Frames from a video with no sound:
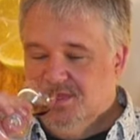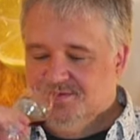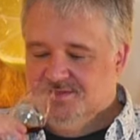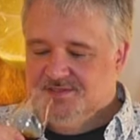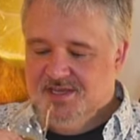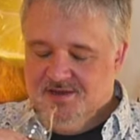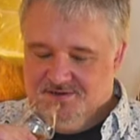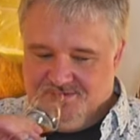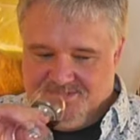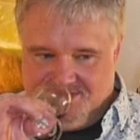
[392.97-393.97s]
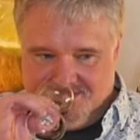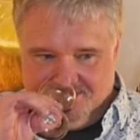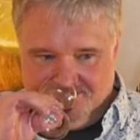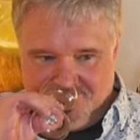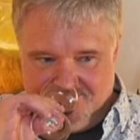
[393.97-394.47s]
Sehr
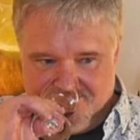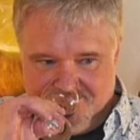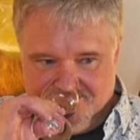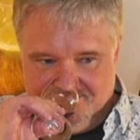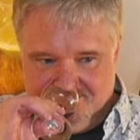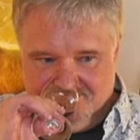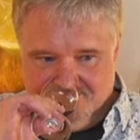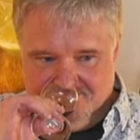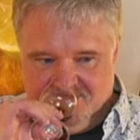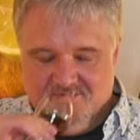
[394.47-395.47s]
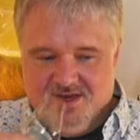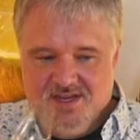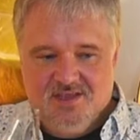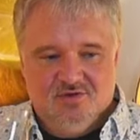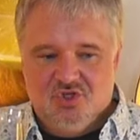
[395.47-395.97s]
interessant. Die
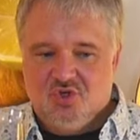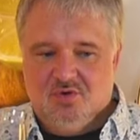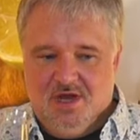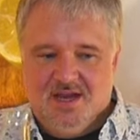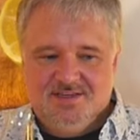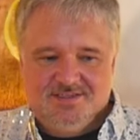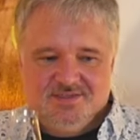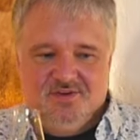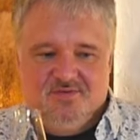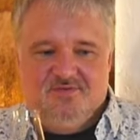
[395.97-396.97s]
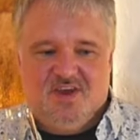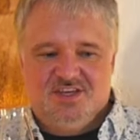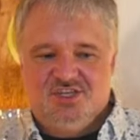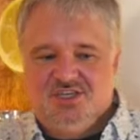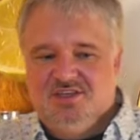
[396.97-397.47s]
Vanille und Schokolade, es ist so eine
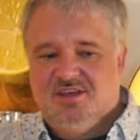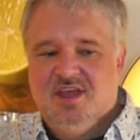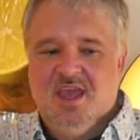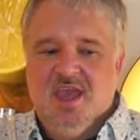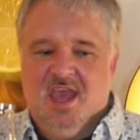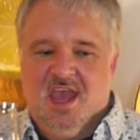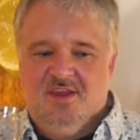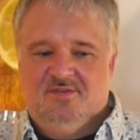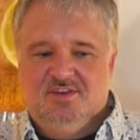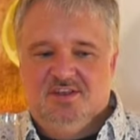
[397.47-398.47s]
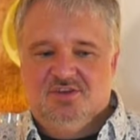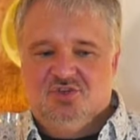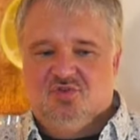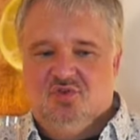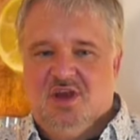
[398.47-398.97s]
fatschige, heftige
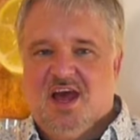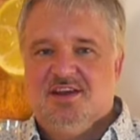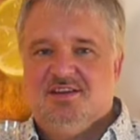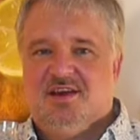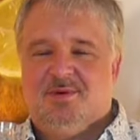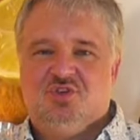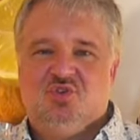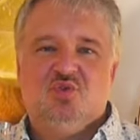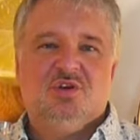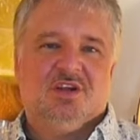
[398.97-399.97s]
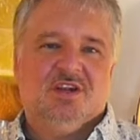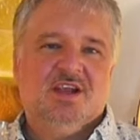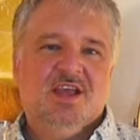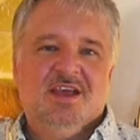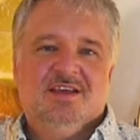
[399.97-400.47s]
Schokolade, aber dunkel,
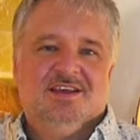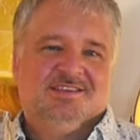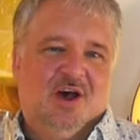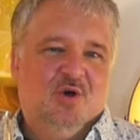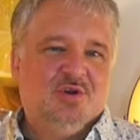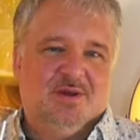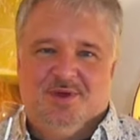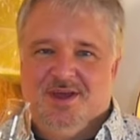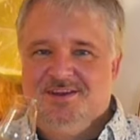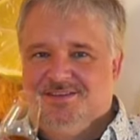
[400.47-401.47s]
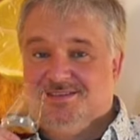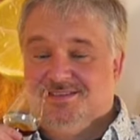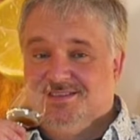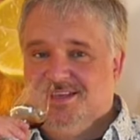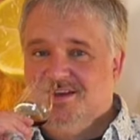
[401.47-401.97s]
ist auch dabei. Die
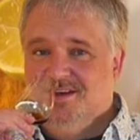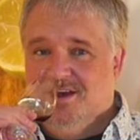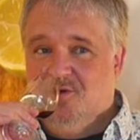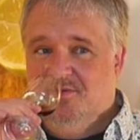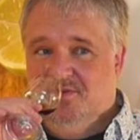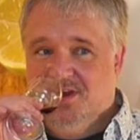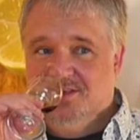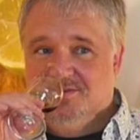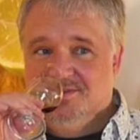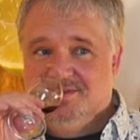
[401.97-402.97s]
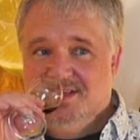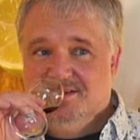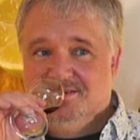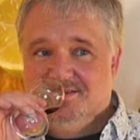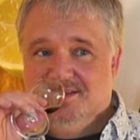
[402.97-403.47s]
ist sehr auffällig und sehr
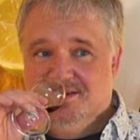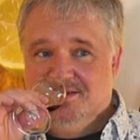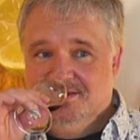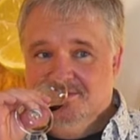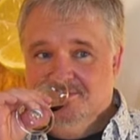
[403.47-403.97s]
interessant.